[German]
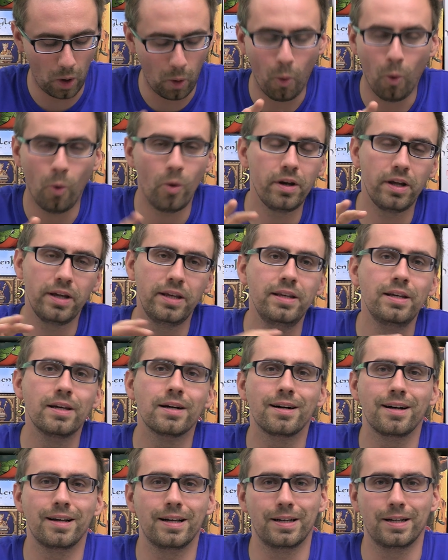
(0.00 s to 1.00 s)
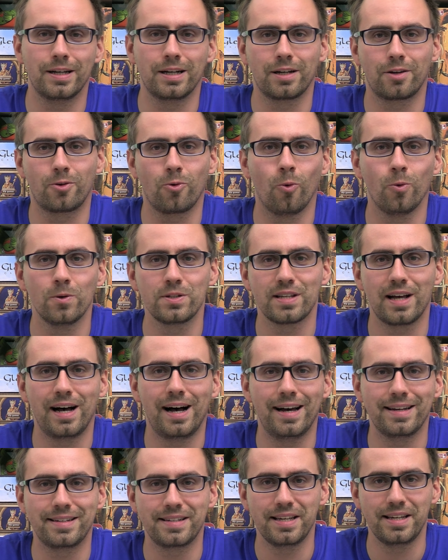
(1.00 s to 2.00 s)
ohne hier äh,
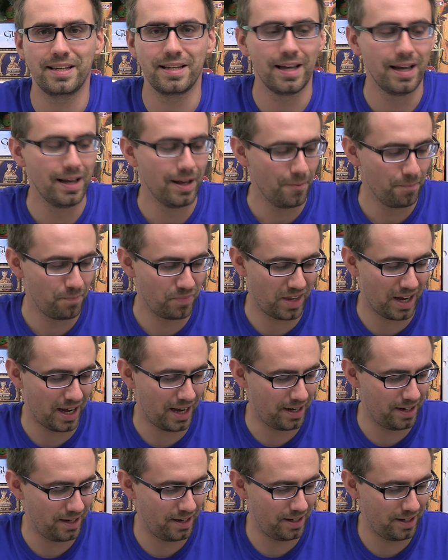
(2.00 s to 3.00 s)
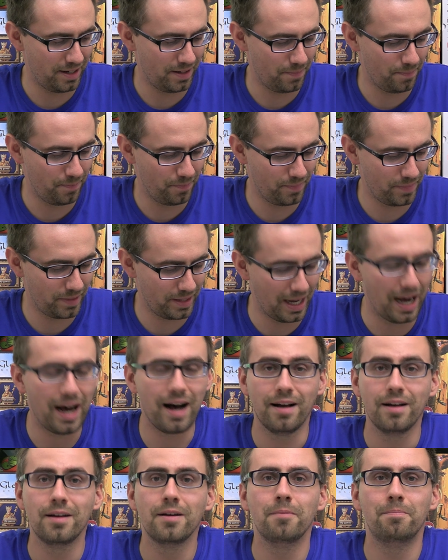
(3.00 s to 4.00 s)
großartig dann ähm,
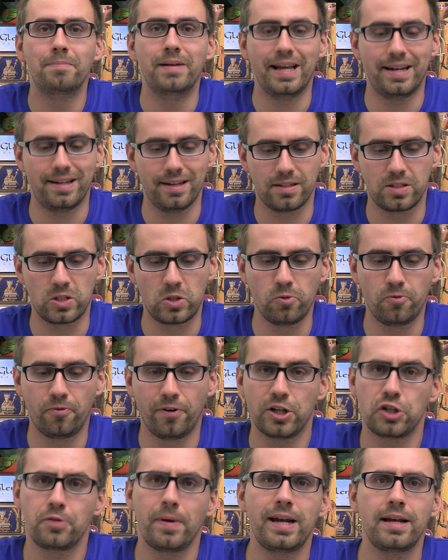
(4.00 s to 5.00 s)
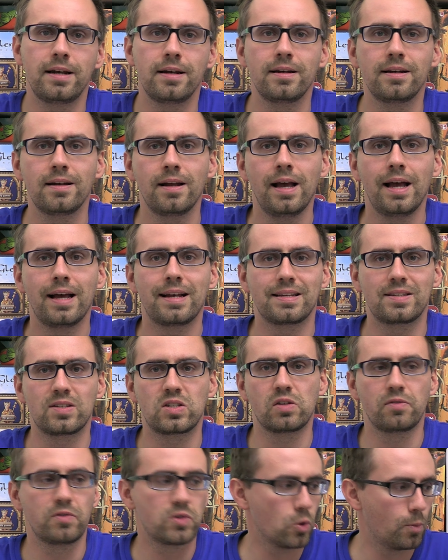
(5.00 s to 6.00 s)
ja Blätter zu verschwenden. Das
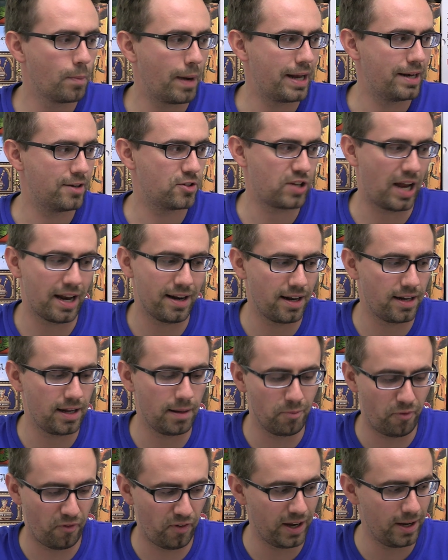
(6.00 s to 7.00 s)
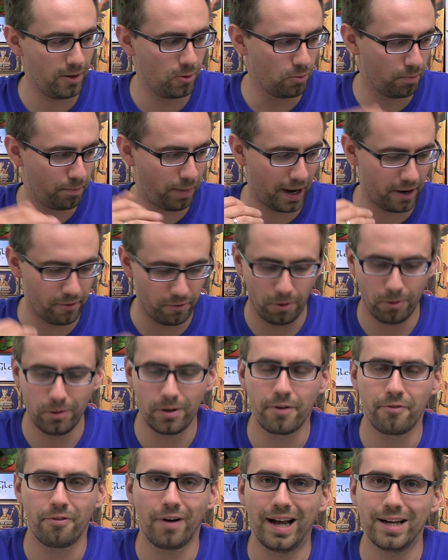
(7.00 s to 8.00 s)
ist sowieso meine Standardempfehlung bei
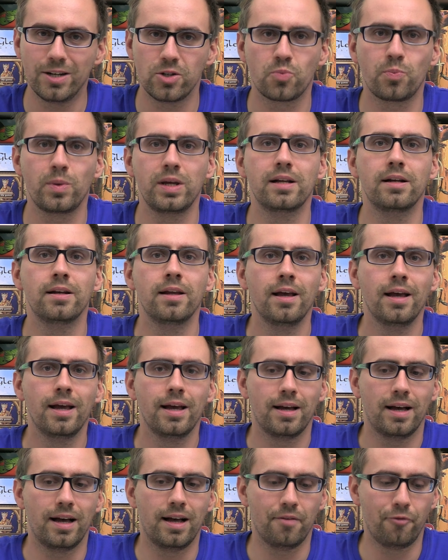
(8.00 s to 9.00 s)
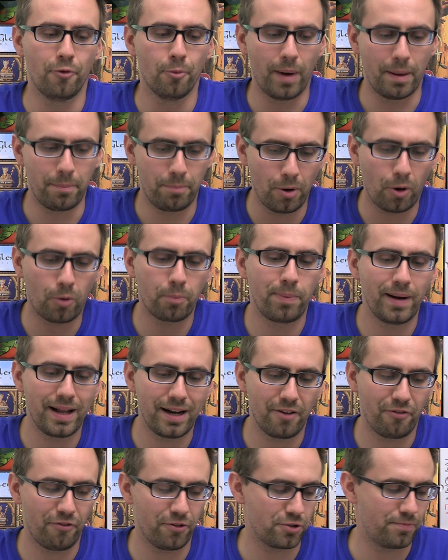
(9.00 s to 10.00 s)
Roll and Ride Spielen, äh, wo man
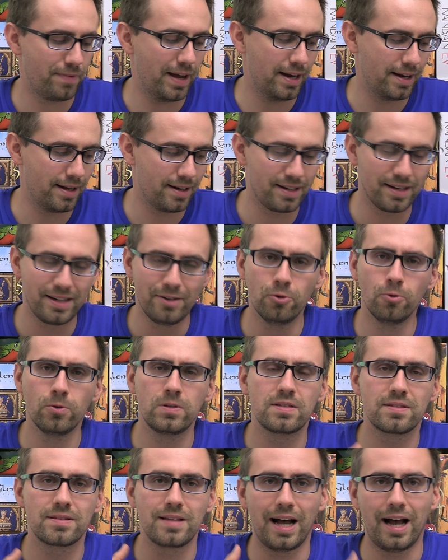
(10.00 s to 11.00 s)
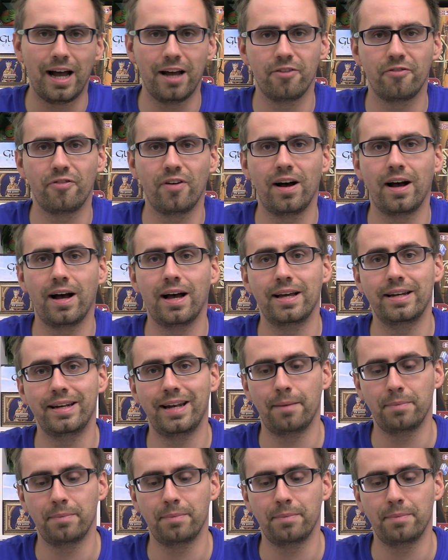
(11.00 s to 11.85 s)
Blockblätter verschwendet. Nutzt einfach ein